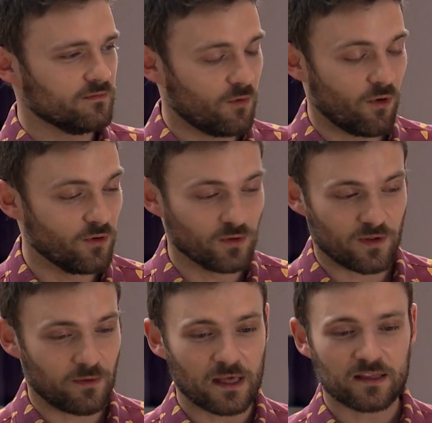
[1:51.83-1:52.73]
luego no
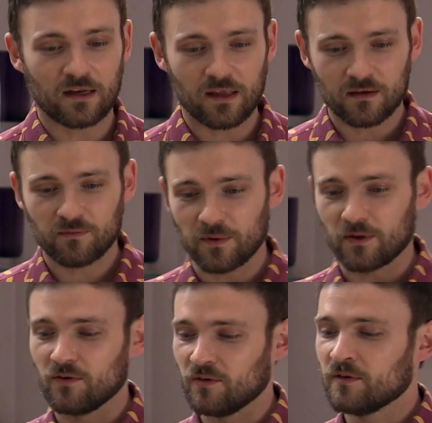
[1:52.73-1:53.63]
sabía salir,
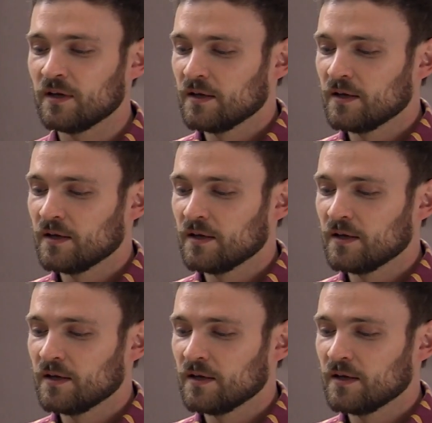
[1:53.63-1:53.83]
pero...